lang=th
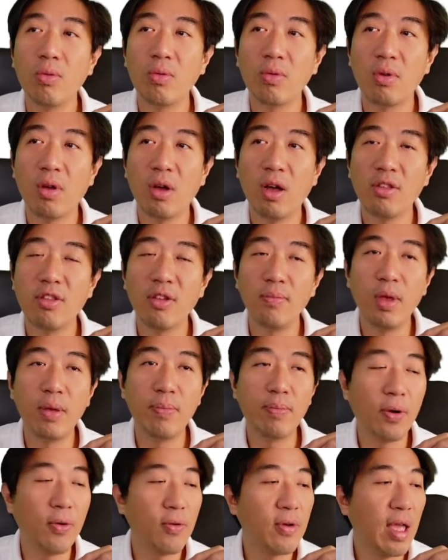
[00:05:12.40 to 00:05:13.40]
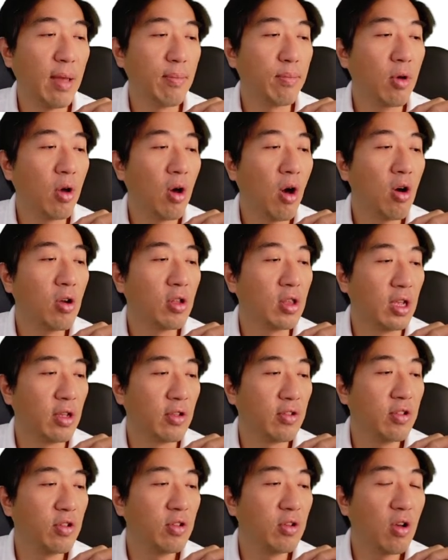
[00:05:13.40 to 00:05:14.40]
ก็จะมีโปรแกรมกล้องเนี่ย
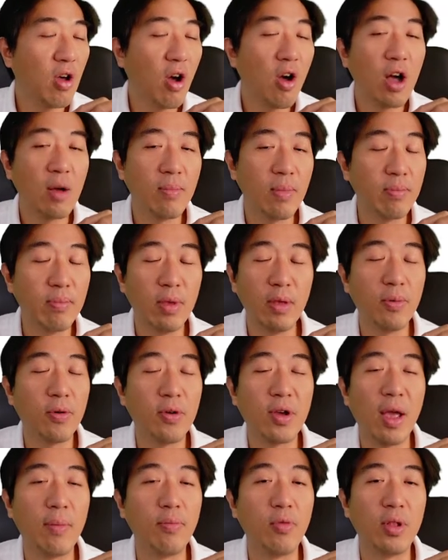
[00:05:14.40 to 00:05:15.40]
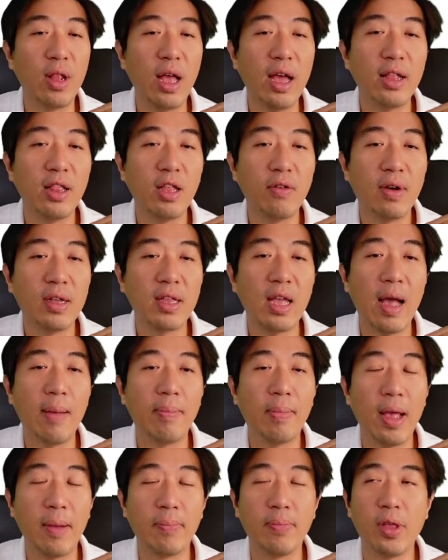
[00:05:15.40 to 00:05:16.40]
ซึ่งกล้องมันมีโปรแกรมอยู่ละเรียกว่า time
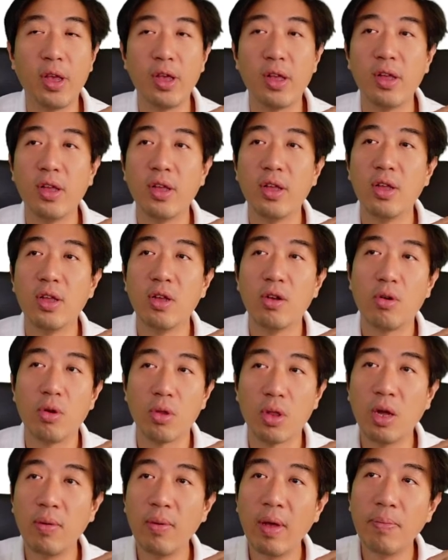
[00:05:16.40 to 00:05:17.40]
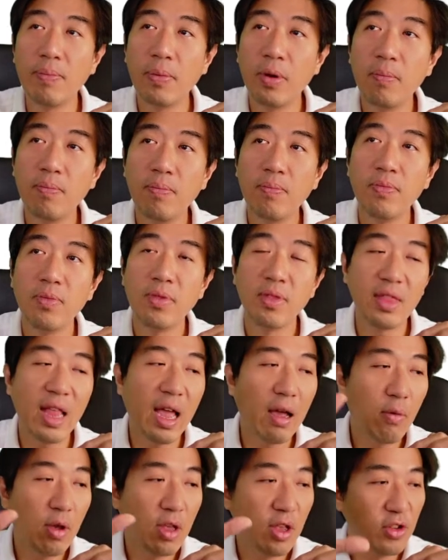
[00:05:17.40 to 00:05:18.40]
lapse เนี่ยกดเข้าไปปุ๊บตั้
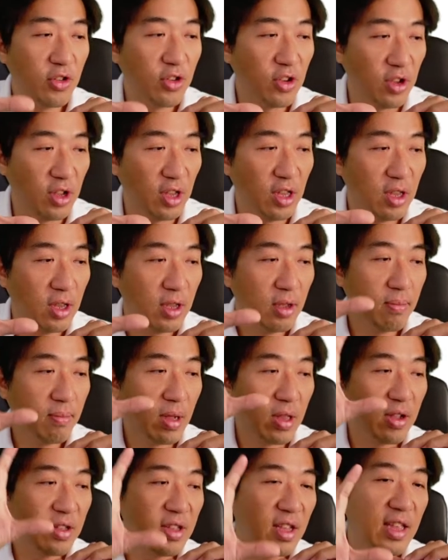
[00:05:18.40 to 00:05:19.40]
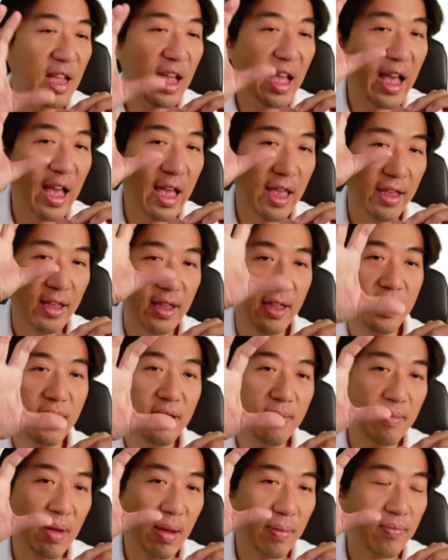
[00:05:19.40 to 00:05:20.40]
งไว้เฉยๆมันก็จะถ่าย
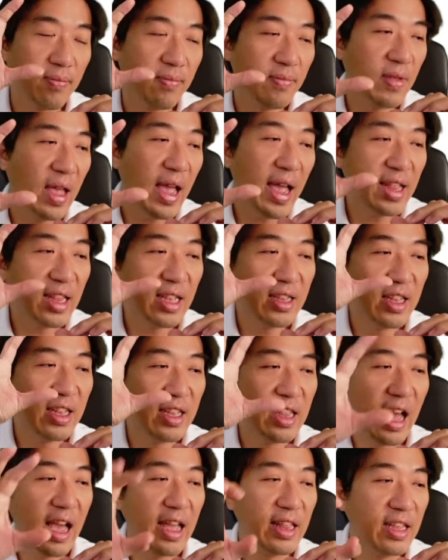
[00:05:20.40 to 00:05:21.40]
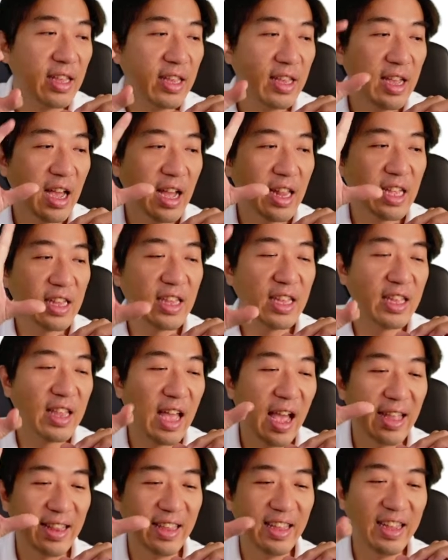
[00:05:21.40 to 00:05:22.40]
แบบ5นาทีถ่ายที5นาที
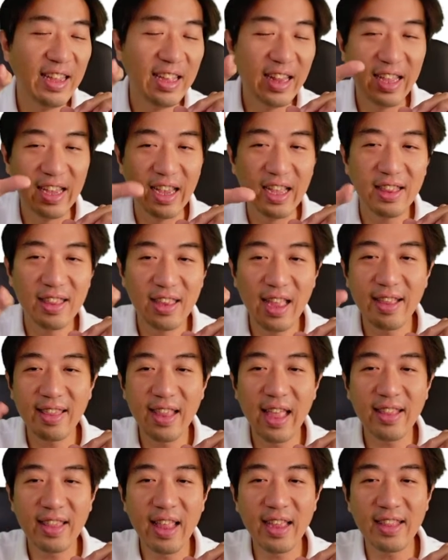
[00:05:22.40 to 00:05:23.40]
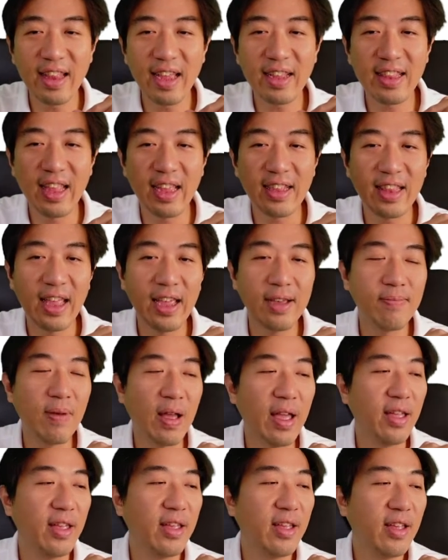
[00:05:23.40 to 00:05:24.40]
ถ่ายทีอะไรเงี้ยแต๊กๆๆๆๆไป
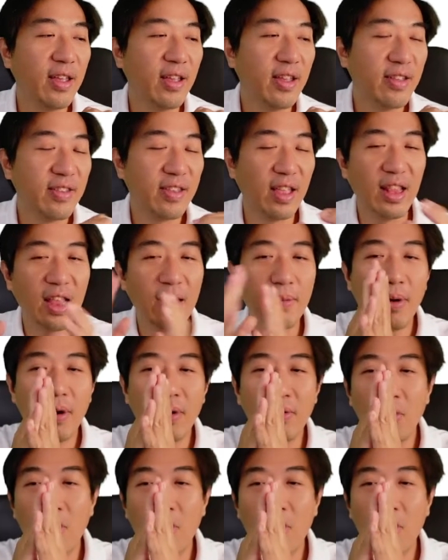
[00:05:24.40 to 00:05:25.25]
เสร็จแล้วพอรวม